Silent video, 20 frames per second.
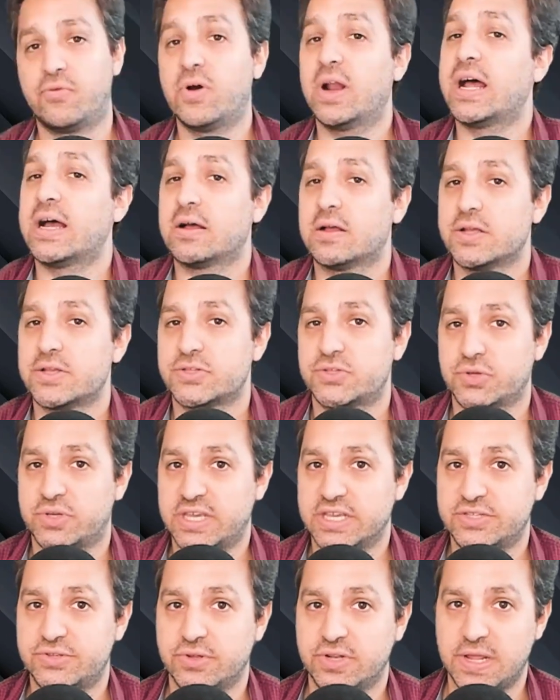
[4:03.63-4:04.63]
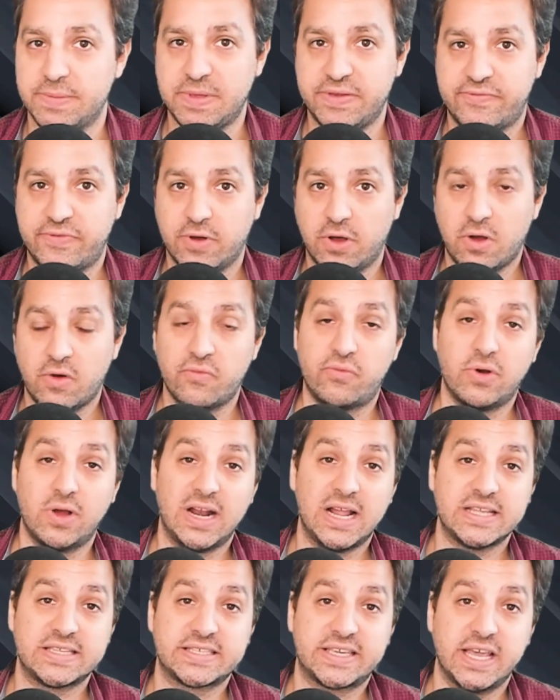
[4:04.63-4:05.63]
Voilà ce qu'est The Day Before,
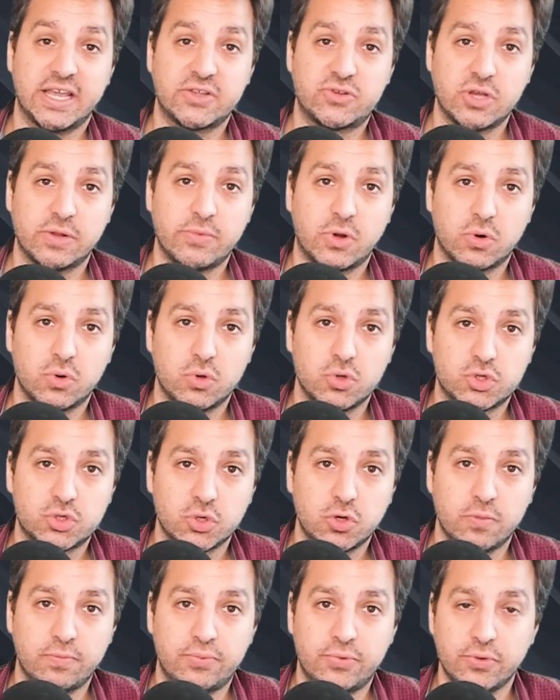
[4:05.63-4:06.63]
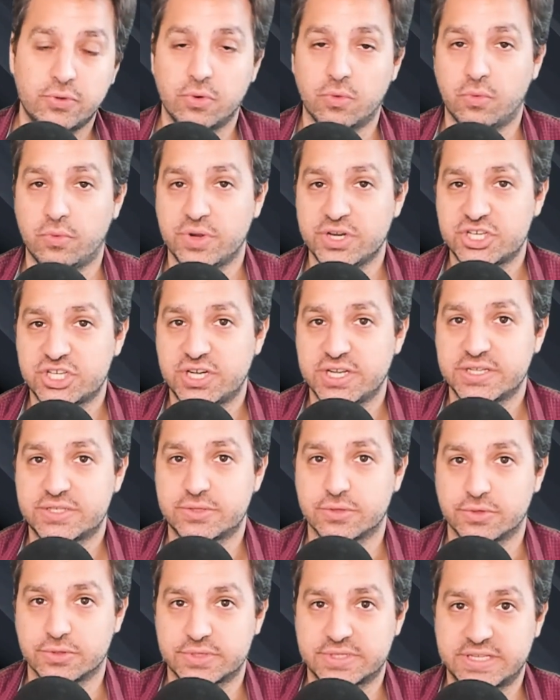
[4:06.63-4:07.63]
voilà ce qui est actuellement le jeu le plus
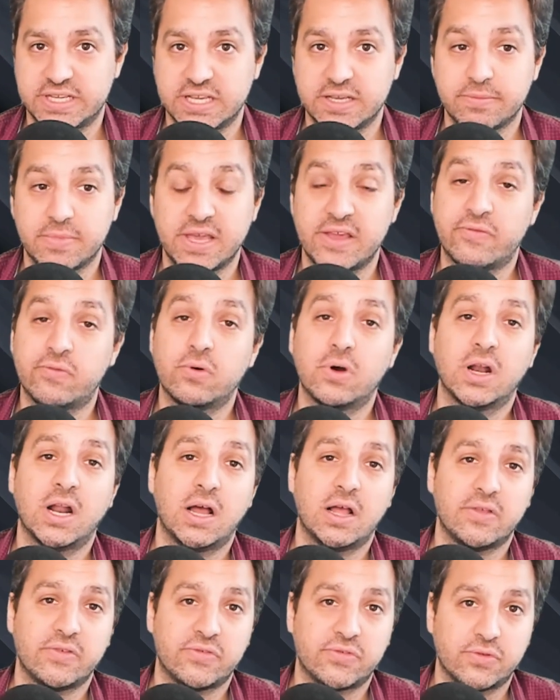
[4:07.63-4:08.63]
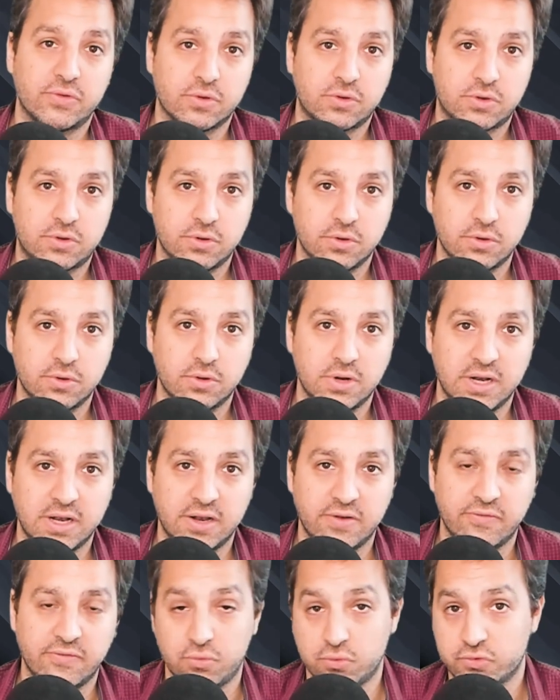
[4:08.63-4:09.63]
wishlist de Steam, et voilà ce que
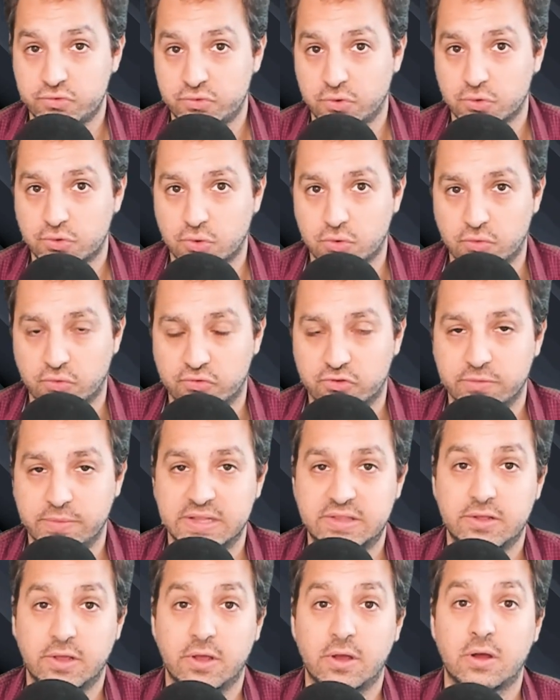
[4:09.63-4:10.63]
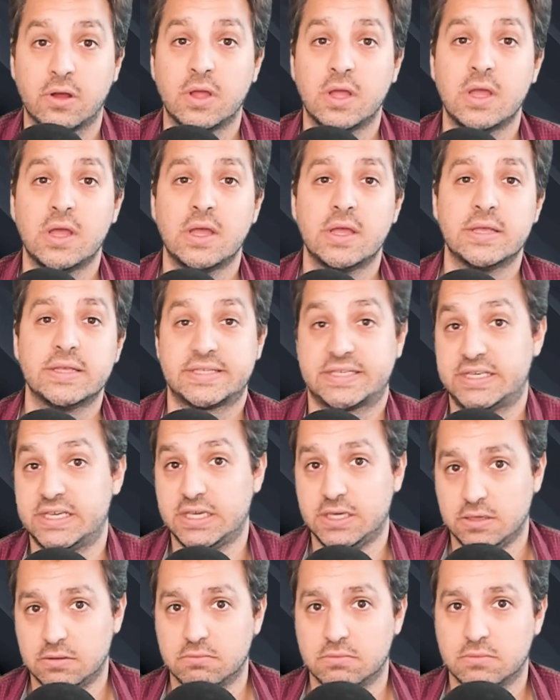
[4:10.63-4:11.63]
vous autres consommateurs,
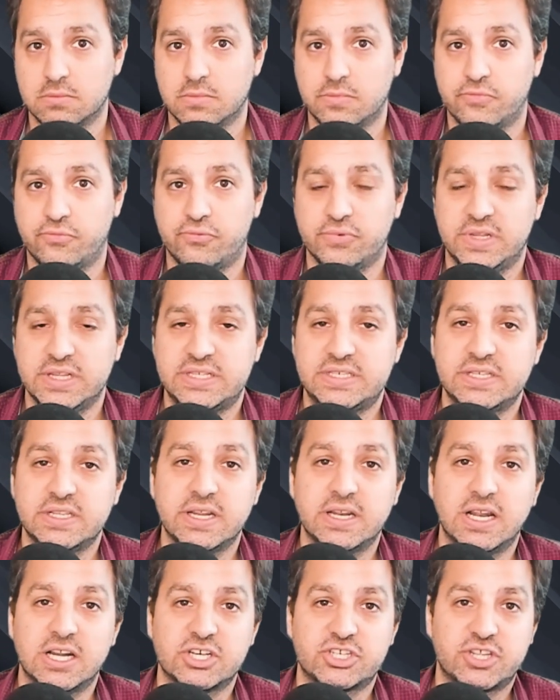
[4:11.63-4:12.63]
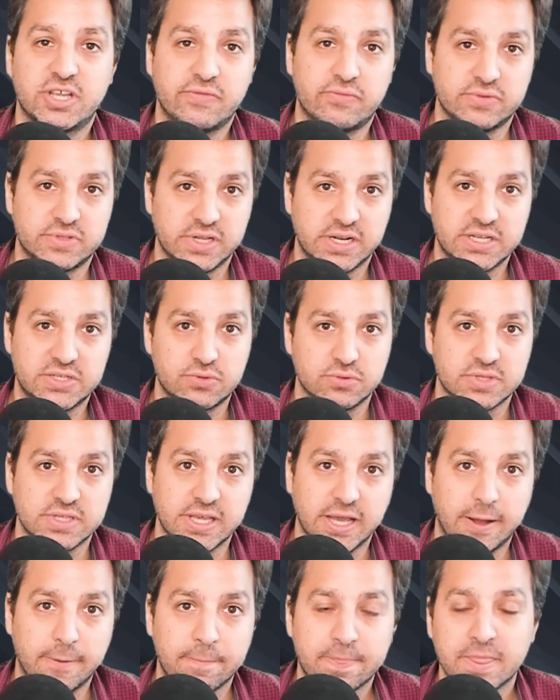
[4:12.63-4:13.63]
si vous décidez de l'acheter, vous allez
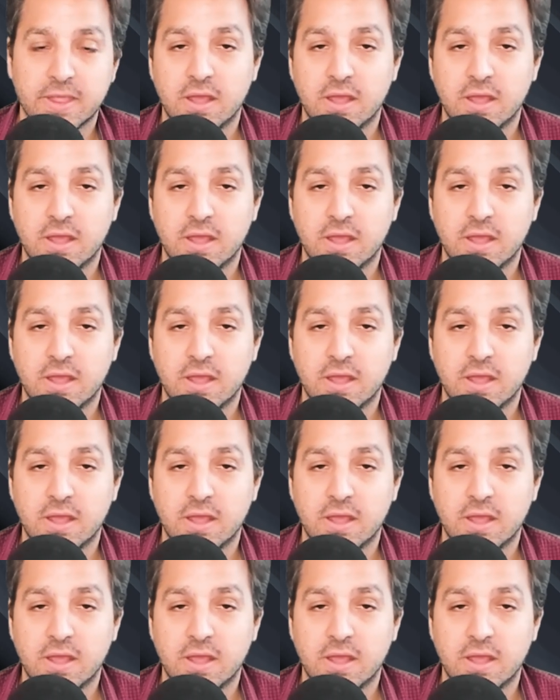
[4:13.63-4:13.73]
soutenir.